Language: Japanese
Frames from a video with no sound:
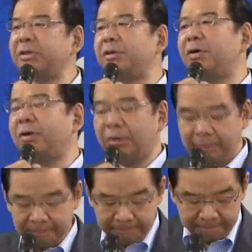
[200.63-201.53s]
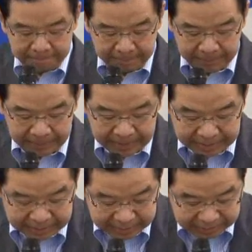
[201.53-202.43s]
数の
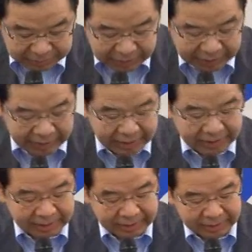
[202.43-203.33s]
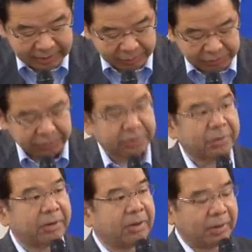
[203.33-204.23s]
豊かな漁場
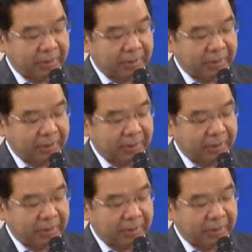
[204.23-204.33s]
と